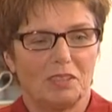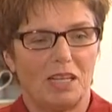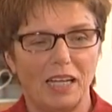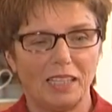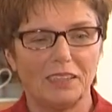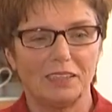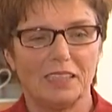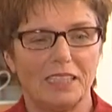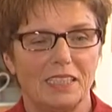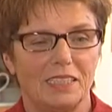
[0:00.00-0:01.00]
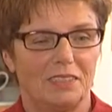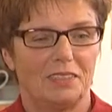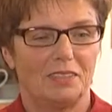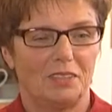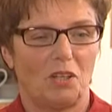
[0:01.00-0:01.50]
herrlicher
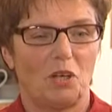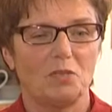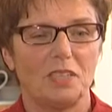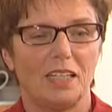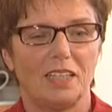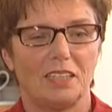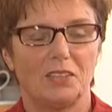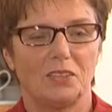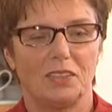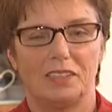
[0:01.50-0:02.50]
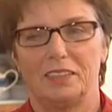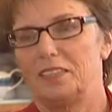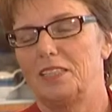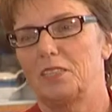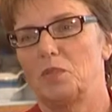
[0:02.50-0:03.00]
äh, Aufenthalt dort in, in
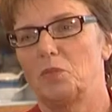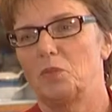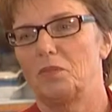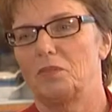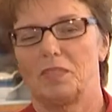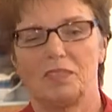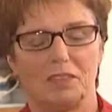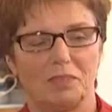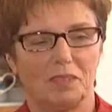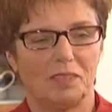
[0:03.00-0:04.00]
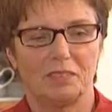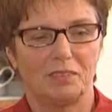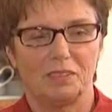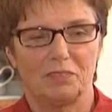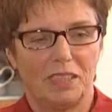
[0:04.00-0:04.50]
Istanbul, weil äh,
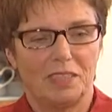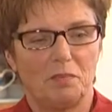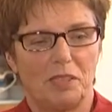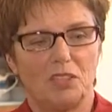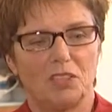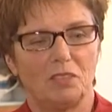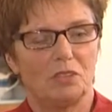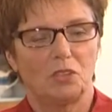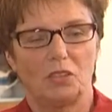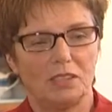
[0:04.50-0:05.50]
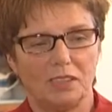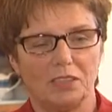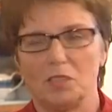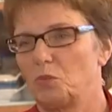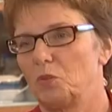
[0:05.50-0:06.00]
waren nette Menschen, tolles
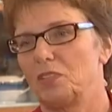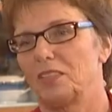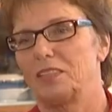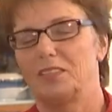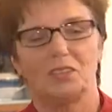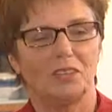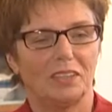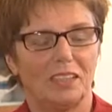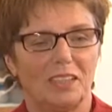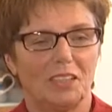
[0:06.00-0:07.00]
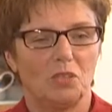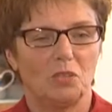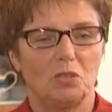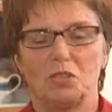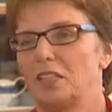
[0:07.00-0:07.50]
Angebot eigentlich auch an
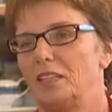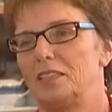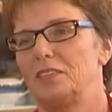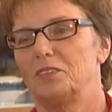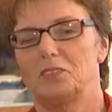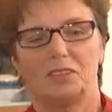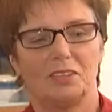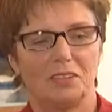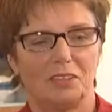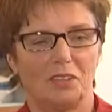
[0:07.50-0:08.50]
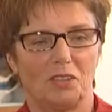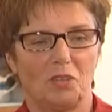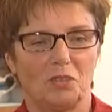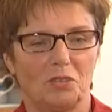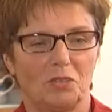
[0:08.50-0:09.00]
kulturellen und äh,
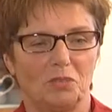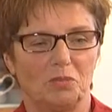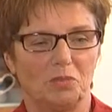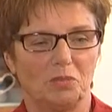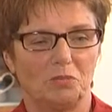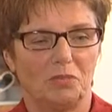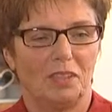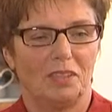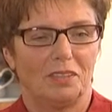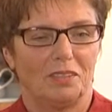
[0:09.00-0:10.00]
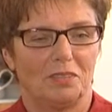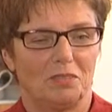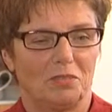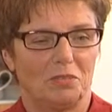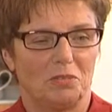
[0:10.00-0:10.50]
auch äh, äh,
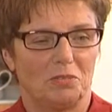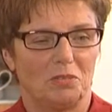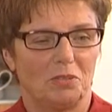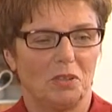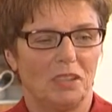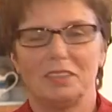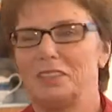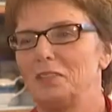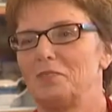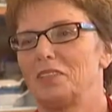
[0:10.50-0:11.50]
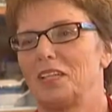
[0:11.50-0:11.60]
lukrativen